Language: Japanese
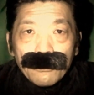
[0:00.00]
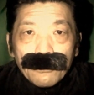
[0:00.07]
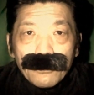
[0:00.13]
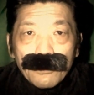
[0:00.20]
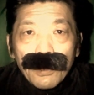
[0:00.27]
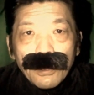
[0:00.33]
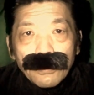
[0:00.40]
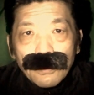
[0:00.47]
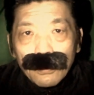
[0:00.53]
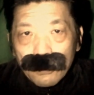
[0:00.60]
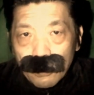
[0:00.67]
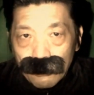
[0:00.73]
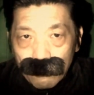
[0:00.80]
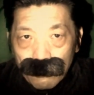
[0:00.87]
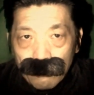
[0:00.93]
何な
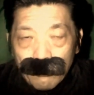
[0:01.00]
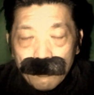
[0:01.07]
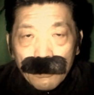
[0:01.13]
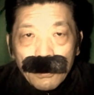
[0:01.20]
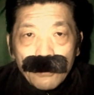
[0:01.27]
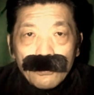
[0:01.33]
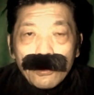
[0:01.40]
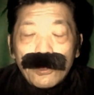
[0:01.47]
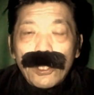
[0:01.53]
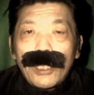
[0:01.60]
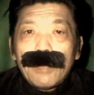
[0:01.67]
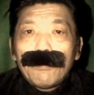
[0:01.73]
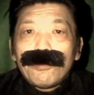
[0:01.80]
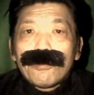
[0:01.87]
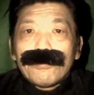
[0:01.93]
んだろう。で、
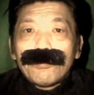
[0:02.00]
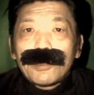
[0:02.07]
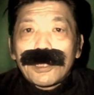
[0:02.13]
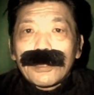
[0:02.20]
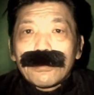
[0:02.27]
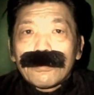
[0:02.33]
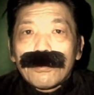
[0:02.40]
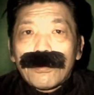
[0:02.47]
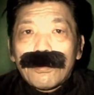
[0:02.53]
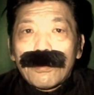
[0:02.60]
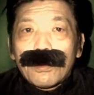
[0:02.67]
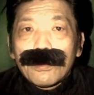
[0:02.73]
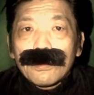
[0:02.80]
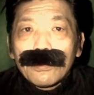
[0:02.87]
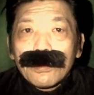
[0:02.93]
テレビを見てる
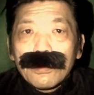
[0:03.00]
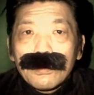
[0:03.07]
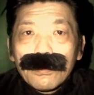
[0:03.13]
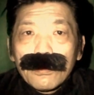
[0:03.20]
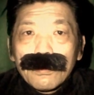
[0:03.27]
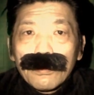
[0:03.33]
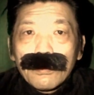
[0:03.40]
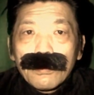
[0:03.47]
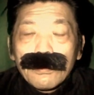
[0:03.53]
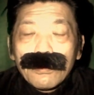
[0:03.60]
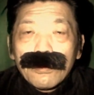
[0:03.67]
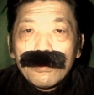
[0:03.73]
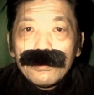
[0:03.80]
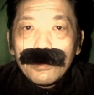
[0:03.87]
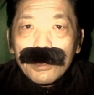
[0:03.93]
と、
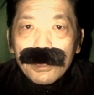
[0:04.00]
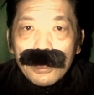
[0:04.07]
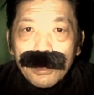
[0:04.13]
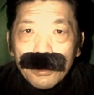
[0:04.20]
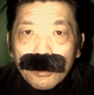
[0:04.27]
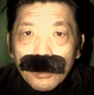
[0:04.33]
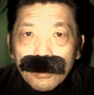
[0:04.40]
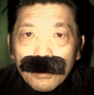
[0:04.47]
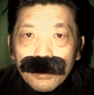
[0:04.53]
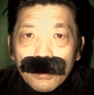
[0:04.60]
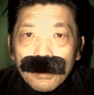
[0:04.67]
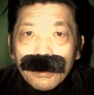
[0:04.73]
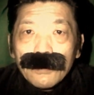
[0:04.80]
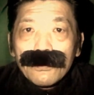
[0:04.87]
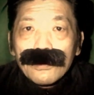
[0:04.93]
急に切れたり、
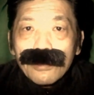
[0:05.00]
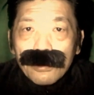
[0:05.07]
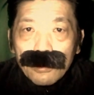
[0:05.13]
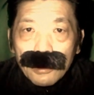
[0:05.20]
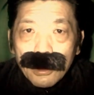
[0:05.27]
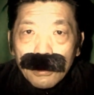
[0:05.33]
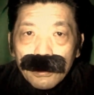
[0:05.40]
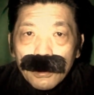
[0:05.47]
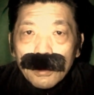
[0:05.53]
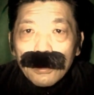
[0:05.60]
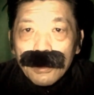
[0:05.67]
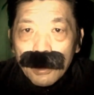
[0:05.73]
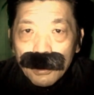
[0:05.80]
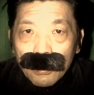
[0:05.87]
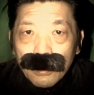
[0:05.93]
ついたり、
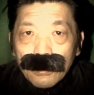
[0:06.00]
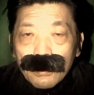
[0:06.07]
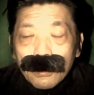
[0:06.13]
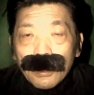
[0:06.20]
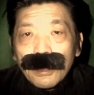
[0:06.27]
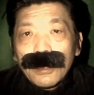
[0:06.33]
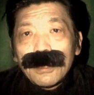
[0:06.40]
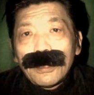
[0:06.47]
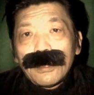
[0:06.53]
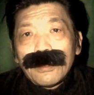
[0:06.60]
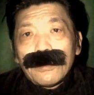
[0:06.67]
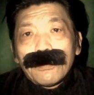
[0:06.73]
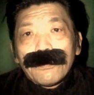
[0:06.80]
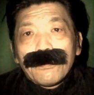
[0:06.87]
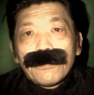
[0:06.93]
切れたり、
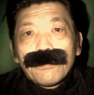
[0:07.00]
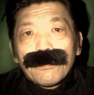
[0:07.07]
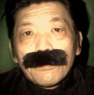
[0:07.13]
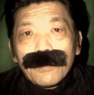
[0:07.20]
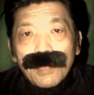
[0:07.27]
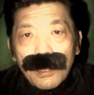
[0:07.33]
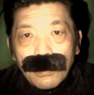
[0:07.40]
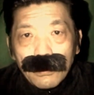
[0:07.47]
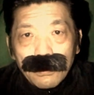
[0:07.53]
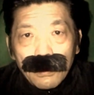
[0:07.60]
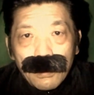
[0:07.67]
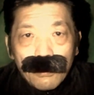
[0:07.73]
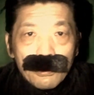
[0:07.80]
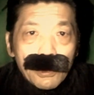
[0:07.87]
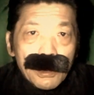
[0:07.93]
な
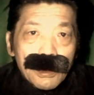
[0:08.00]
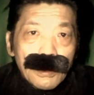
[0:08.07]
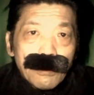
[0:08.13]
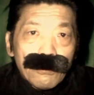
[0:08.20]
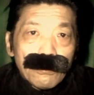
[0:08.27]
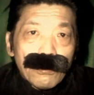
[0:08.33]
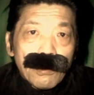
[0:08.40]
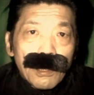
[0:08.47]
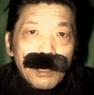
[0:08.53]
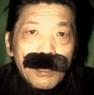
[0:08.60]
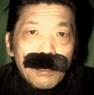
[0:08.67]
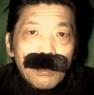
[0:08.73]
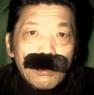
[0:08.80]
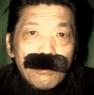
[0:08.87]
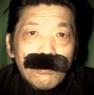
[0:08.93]
んか不思議なこと
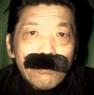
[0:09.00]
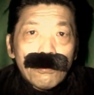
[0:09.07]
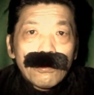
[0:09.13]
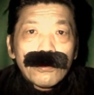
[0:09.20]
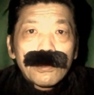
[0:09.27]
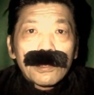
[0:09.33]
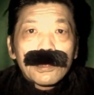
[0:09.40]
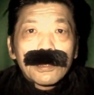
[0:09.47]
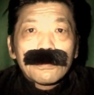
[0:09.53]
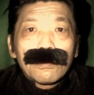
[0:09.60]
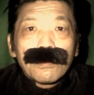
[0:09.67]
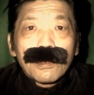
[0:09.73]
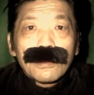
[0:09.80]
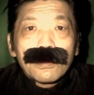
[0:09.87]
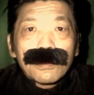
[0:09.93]
が起こっていた
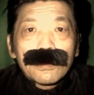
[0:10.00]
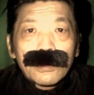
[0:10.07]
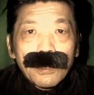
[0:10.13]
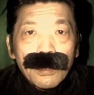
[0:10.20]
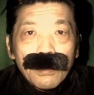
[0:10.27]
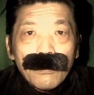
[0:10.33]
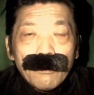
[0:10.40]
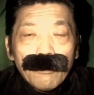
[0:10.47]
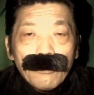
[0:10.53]
そうなんですね。